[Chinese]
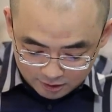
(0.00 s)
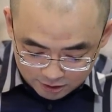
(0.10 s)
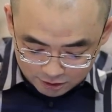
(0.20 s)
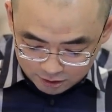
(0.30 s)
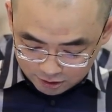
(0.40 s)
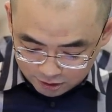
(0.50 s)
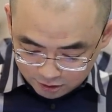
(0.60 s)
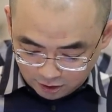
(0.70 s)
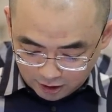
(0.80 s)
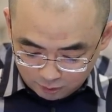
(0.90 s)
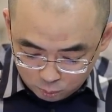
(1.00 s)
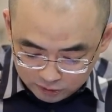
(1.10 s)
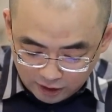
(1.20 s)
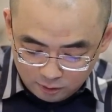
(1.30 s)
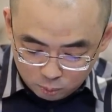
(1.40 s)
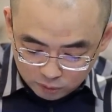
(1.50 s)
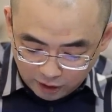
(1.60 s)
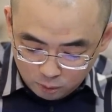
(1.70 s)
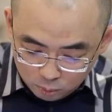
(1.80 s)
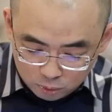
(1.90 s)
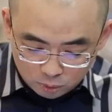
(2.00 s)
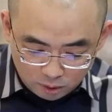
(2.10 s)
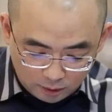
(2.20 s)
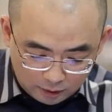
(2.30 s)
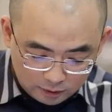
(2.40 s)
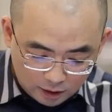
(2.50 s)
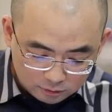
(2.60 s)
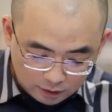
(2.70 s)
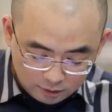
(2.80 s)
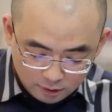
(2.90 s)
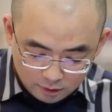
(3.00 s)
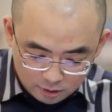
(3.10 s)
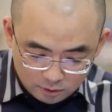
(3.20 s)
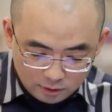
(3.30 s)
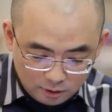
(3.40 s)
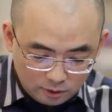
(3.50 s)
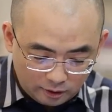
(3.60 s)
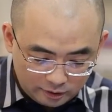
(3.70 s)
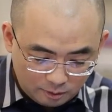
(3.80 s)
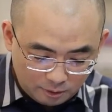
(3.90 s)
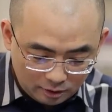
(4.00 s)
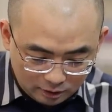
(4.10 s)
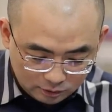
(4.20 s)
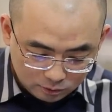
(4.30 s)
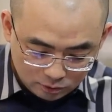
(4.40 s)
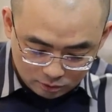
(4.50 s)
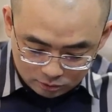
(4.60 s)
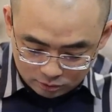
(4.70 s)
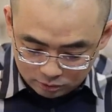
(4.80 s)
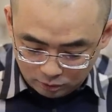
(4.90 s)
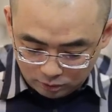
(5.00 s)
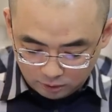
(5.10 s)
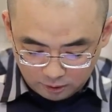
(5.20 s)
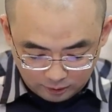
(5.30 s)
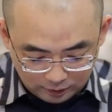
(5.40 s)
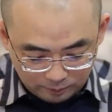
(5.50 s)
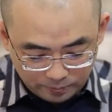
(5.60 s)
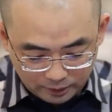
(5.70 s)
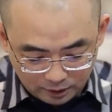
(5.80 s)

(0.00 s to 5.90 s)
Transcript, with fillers: 十十个啊，五男五男五女啊，还有呢六个六个老爷们儿啊，都都都有啊